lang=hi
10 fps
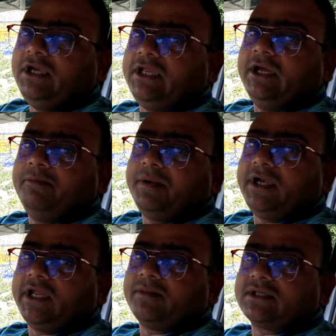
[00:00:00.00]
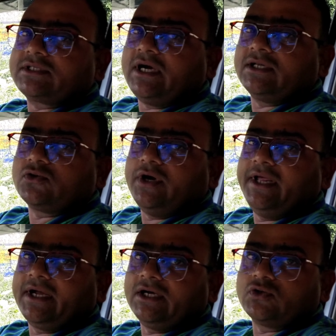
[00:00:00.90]
पीटीएम पीटीएम किसका
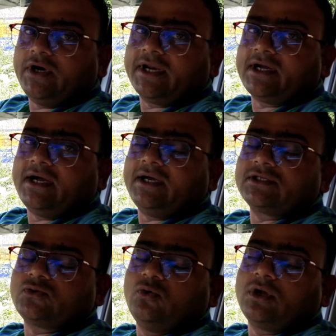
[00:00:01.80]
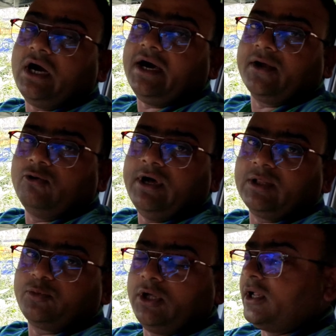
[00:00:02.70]
जोहर का जोहर का स्कूल कहाँ
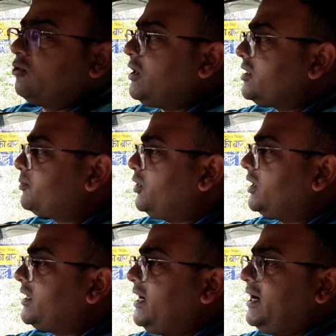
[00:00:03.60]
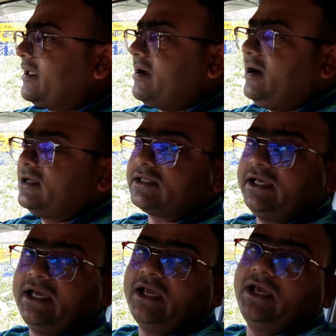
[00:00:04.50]
रघुनाथपुरा रघुनाथपुरा कहाँ यहाँ
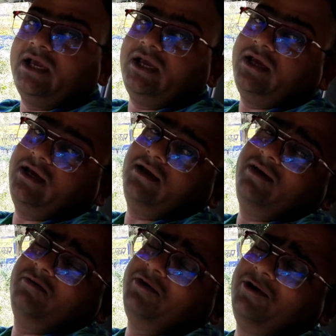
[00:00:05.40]
से